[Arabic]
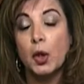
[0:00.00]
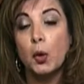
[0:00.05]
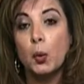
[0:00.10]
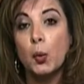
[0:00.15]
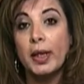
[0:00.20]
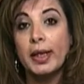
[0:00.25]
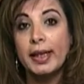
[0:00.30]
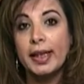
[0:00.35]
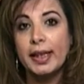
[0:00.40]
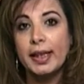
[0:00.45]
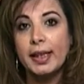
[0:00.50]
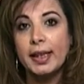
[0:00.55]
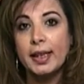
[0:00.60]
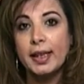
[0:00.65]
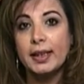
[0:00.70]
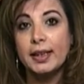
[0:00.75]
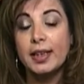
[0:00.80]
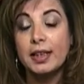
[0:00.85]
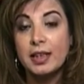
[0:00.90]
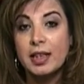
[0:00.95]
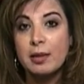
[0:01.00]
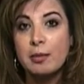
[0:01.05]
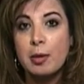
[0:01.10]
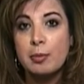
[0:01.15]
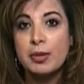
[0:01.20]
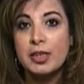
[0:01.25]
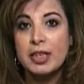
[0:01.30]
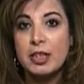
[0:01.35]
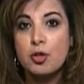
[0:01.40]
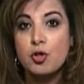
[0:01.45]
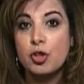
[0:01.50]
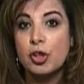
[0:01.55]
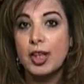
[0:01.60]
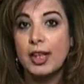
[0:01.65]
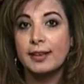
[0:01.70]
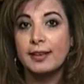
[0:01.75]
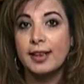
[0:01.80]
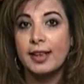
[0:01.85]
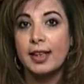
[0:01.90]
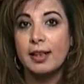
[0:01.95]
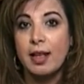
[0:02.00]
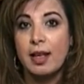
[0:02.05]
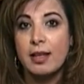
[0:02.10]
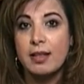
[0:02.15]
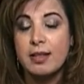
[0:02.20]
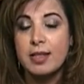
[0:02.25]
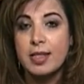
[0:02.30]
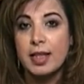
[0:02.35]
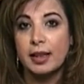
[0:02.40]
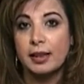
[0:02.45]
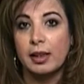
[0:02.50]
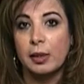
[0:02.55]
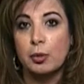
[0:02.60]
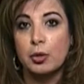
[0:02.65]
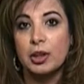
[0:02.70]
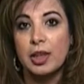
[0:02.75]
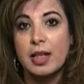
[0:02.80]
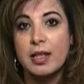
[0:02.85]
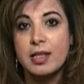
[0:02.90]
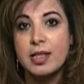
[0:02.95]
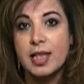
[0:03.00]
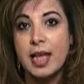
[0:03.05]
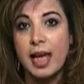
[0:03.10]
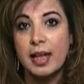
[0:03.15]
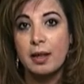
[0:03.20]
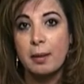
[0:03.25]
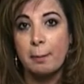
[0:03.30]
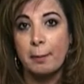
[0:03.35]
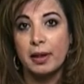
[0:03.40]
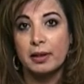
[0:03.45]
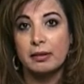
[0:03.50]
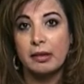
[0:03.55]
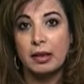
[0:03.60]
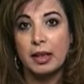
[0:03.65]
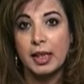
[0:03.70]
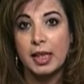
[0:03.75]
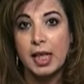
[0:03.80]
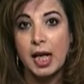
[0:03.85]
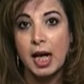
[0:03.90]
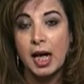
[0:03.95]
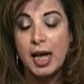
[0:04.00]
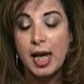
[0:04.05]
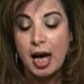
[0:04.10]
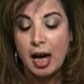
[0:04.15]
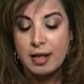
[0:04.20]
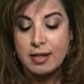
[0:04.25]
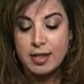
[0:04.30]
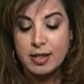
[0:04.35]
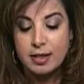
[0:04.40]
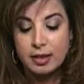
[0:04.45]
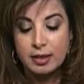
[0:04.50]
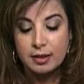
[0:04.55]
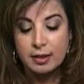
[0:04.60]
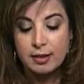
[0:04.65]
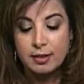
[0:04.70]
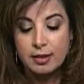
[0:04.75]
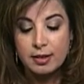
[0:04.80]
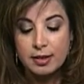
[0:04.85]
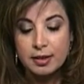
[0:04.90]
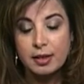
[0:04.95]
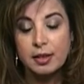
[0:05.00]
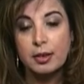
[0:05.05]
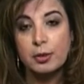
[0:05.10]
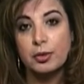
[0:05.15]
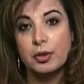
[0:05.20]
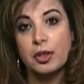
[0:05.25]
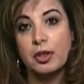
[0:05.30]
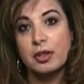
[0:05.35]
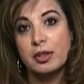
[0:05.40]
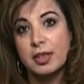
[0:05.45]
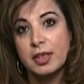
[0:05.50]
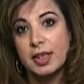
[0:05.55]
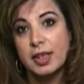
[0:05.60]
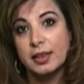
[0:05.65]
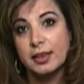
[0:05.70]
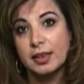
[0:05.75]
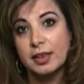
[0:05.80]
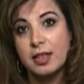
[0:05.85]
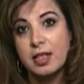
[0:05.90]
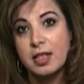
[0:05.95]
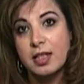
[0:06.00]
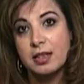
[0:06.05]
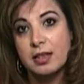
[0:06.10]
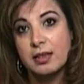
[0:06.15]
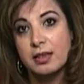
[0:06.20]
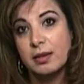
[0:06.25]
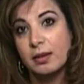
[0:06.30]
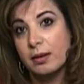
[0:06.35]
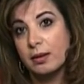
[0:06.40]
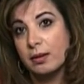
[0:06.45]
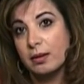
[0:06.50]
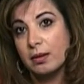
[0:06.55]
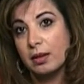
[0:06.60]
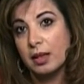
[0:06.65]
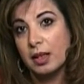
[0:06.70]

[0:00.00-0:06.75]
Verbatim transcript: هو ليه الدنيا ما بتجيش غير عند كنايس يعني لو انت عايز تهاجم بلطجيه اصل دي اتكررت هنا واتكررت عند كنيسه آه،